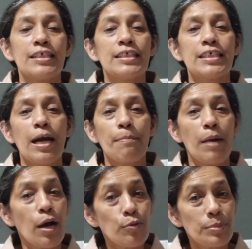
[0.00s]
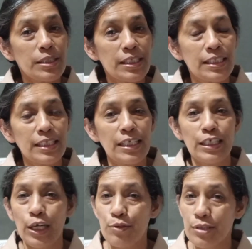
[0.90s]
Ia mau menderita
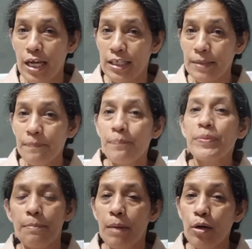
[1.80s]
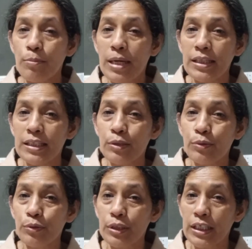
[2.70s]
di kayu salib, ia mau mati
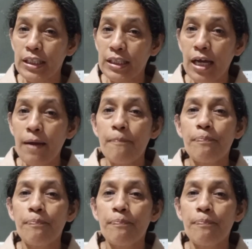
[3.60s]
untuk kita